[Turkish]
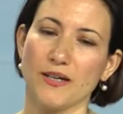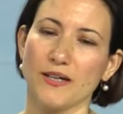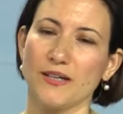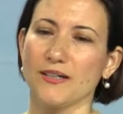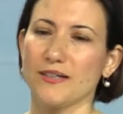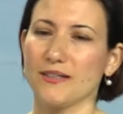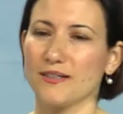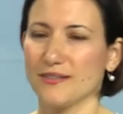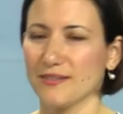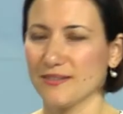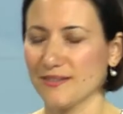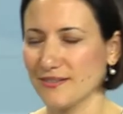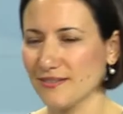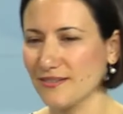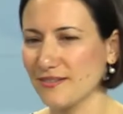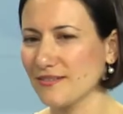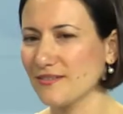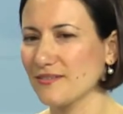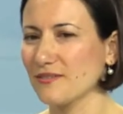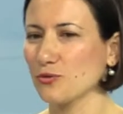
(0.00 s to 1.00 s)

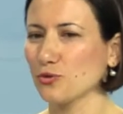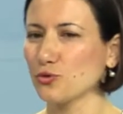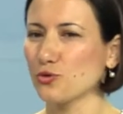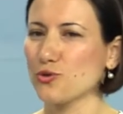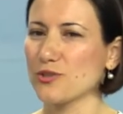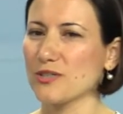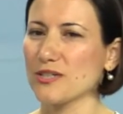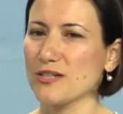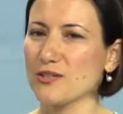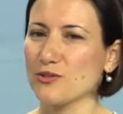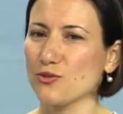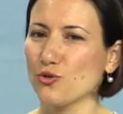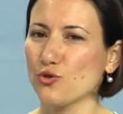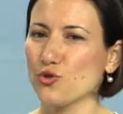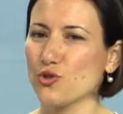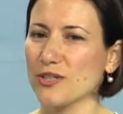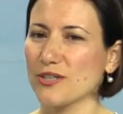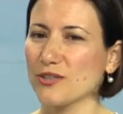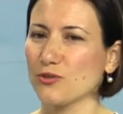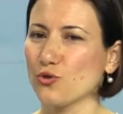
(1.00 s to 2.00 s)
E, uluslararası
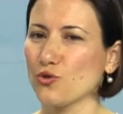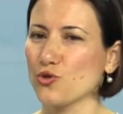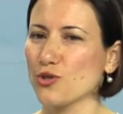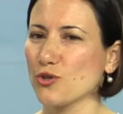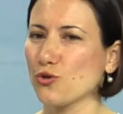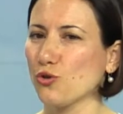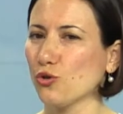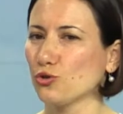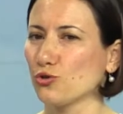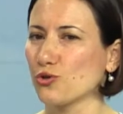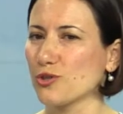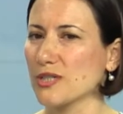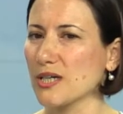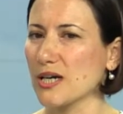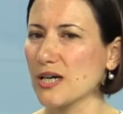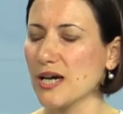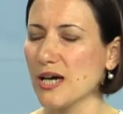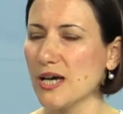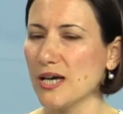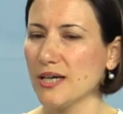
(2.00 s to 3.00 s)
ölçüye dönecek
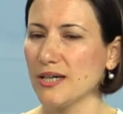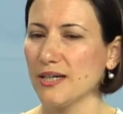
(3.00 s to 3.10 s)
olursak